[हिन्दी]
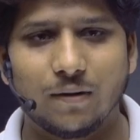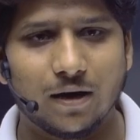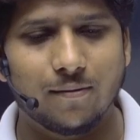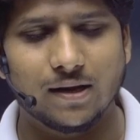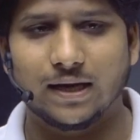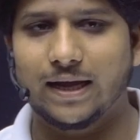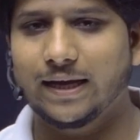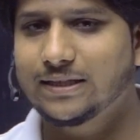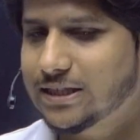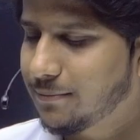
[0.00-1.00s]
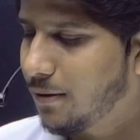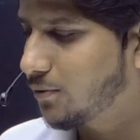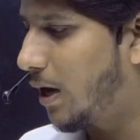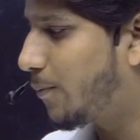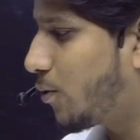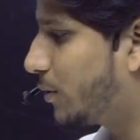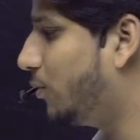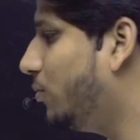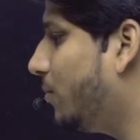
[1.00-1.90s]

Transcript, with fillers: बार बार कराए गए जैसे मैं आपको बताऊं